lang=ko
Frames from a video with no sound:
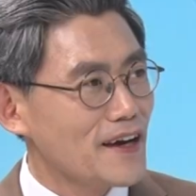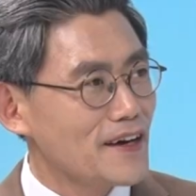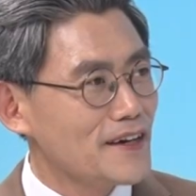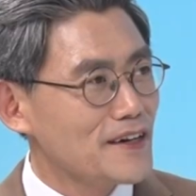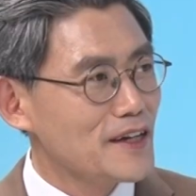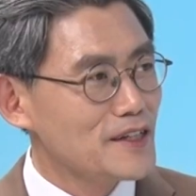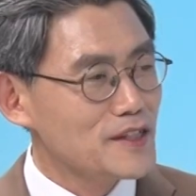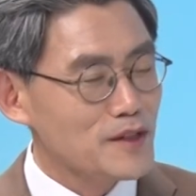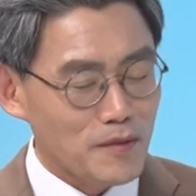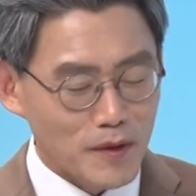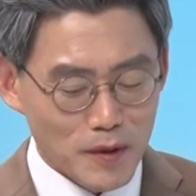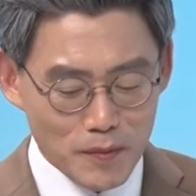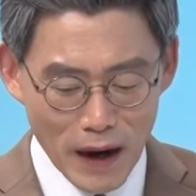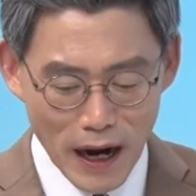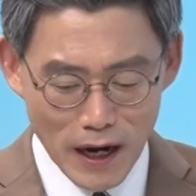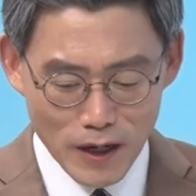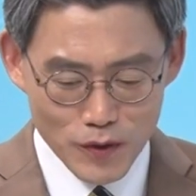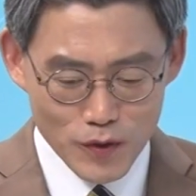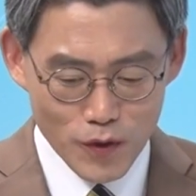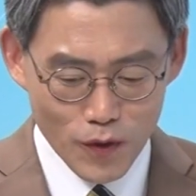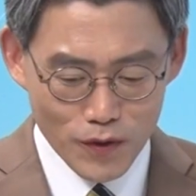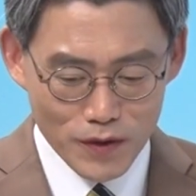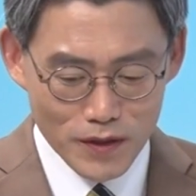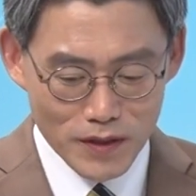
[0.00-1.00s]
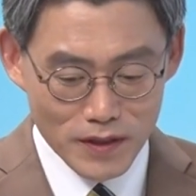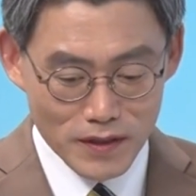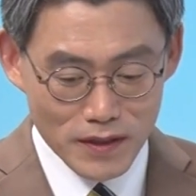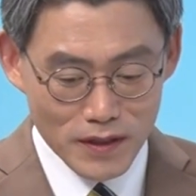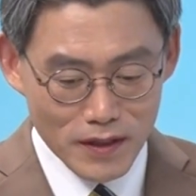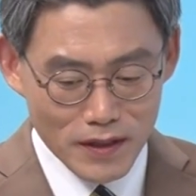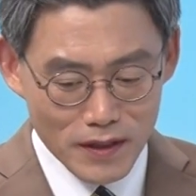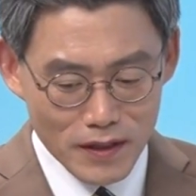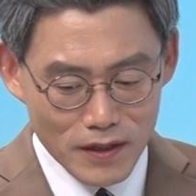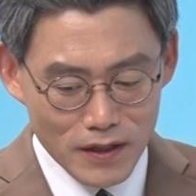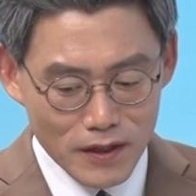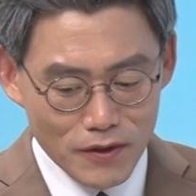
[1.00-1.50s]
그래서 뭐 방송을
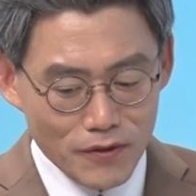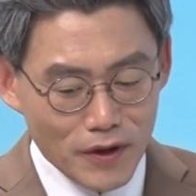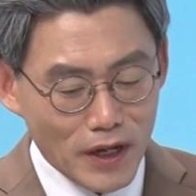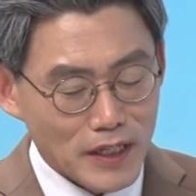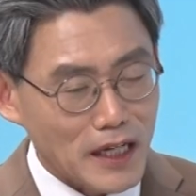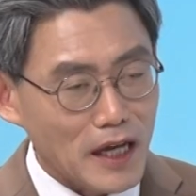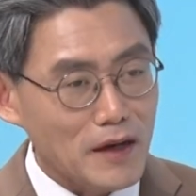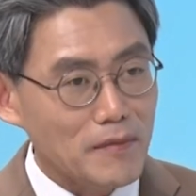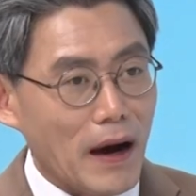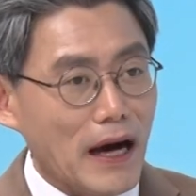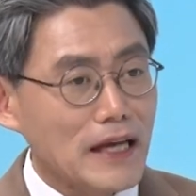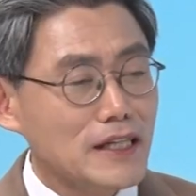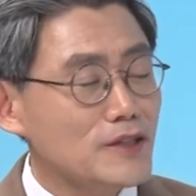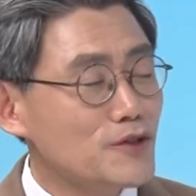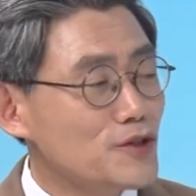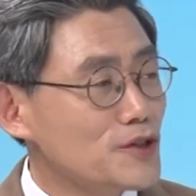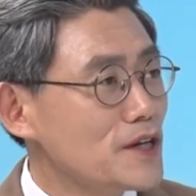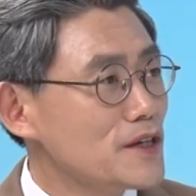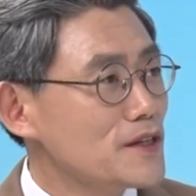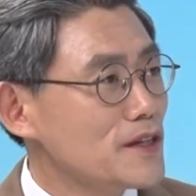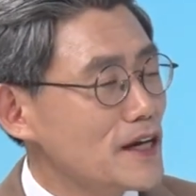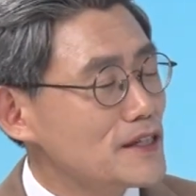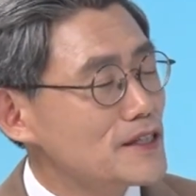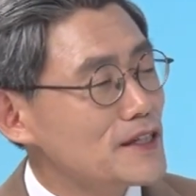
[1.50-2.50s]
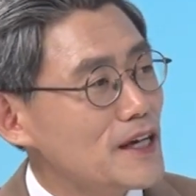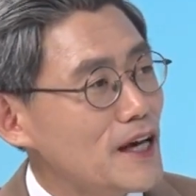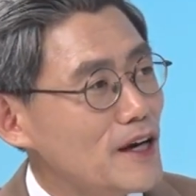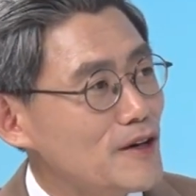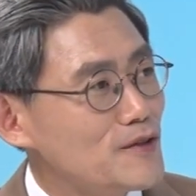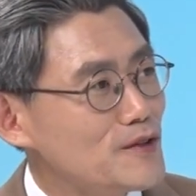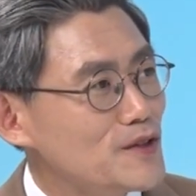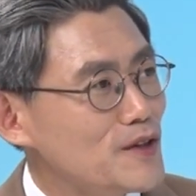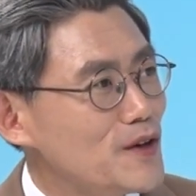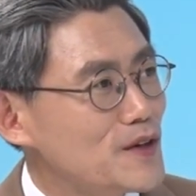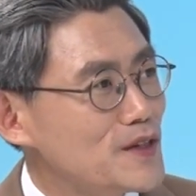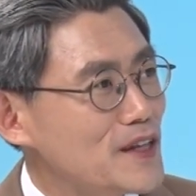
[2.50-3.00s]
굉장히 많이
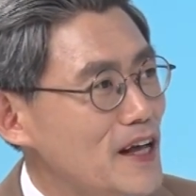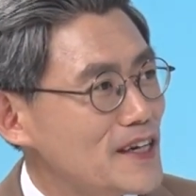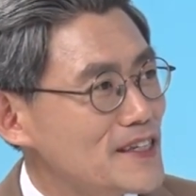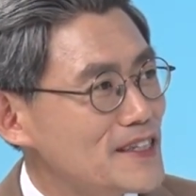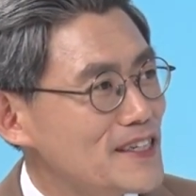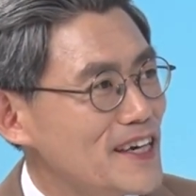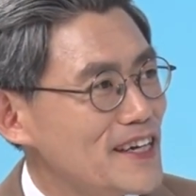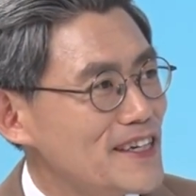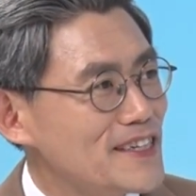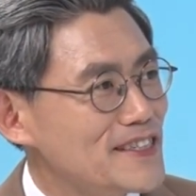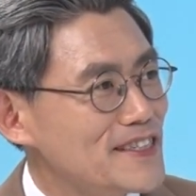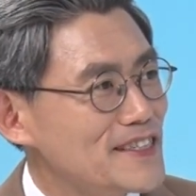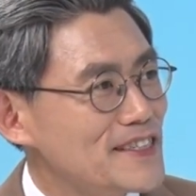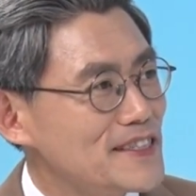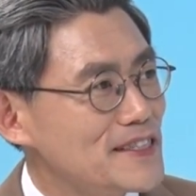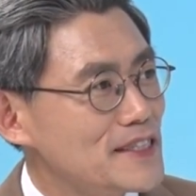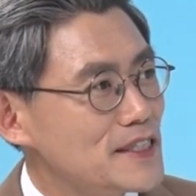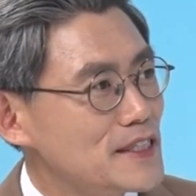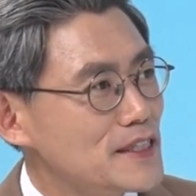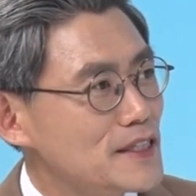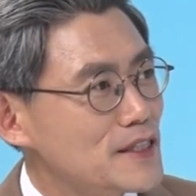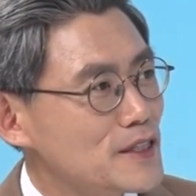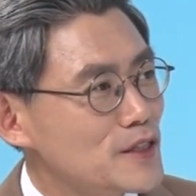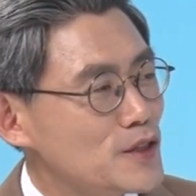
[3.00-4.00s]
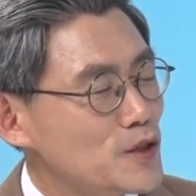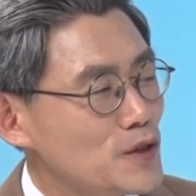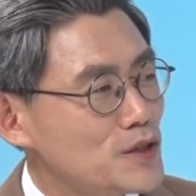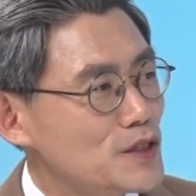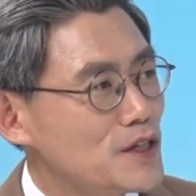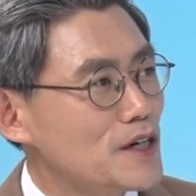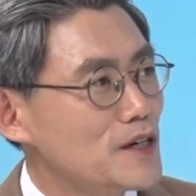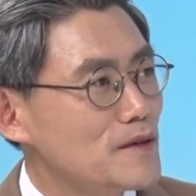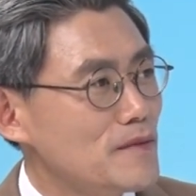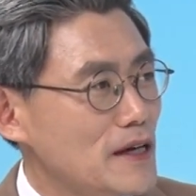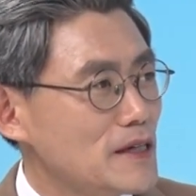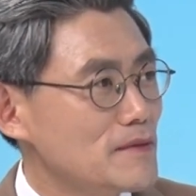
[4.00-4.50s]
출연하셨겠군요 그 당시에 많이 했어요 예.
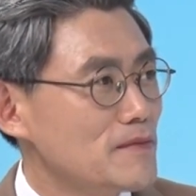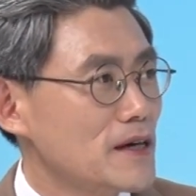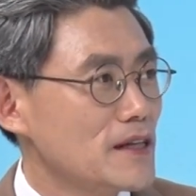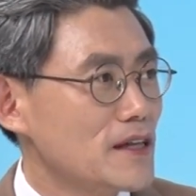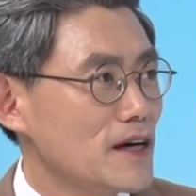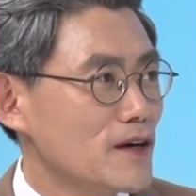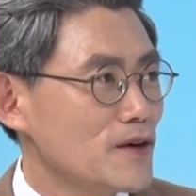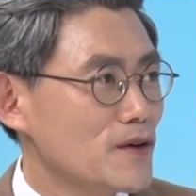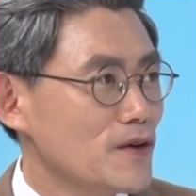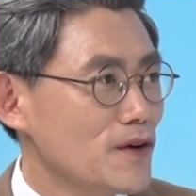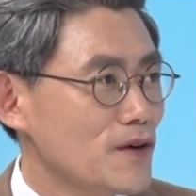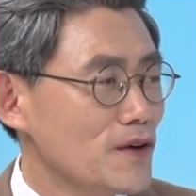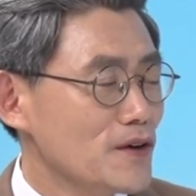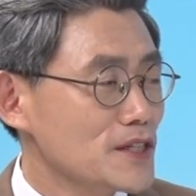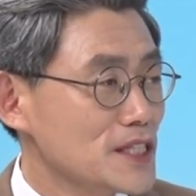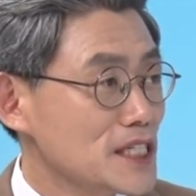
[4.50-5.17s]
초청을 많이 받았고 네.